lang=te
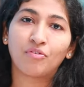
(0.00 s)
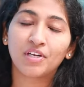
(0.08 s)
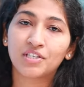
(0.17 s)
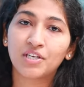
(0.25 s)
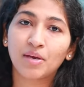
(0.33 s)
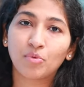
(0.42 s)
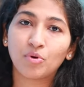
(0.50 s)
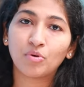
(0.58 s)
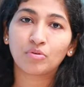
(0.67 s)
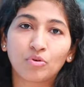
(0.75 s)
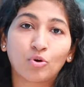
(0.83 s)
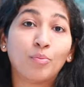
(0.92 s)
ఫస్ట్ ఏమో
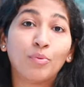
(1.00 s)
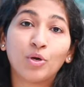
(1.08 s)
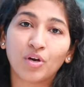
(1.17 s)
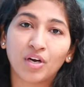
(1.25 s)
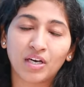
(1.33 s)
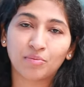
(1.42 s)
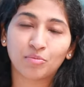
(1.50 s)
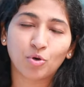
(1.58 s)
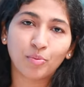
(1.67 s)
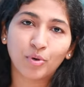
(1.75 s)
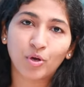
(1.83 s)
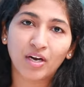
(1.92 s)
కొమిడోన్ అంటాం
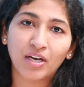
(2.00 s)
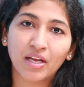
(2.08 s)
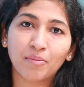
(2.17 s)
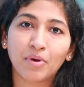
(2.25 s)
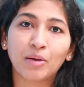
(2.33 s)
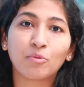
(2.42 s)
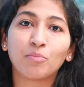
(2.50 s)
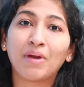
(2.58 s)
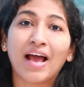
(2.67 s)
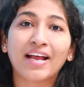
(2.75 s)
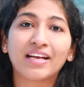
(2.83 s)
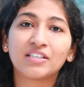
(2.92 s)
కొమిడోన్ అంటే మనము
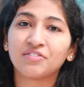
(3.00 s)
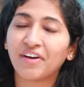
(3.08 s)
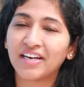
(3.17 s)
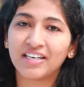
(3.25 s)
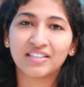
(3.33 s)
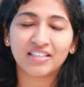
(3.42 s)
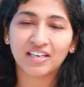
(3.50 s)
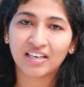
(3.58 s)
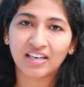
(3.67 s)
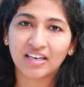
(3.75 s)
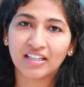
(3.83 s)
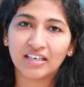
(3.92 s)
బ్లాక్ హెడ్స్ వైట్ హెడ్స్
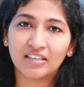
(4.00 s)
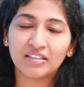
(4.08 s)
అంటాం కదా